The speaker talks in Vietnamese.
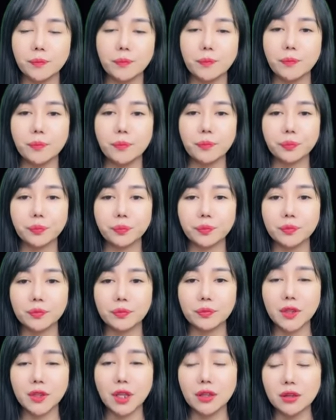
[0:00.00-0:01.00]
Hứa Lâm,
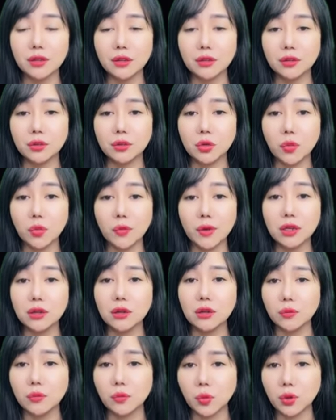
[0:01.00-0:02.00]
là mày
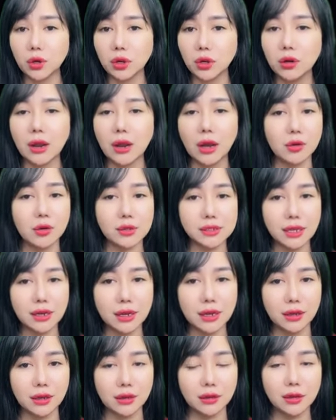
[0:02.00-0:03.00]
xúi giục mẹ giết tao
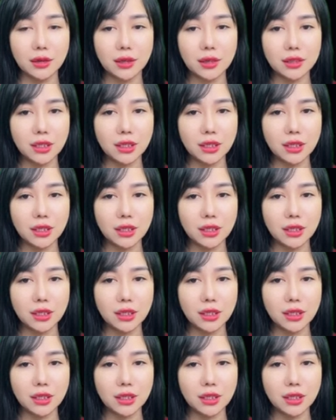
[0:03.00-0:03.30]
đúng không?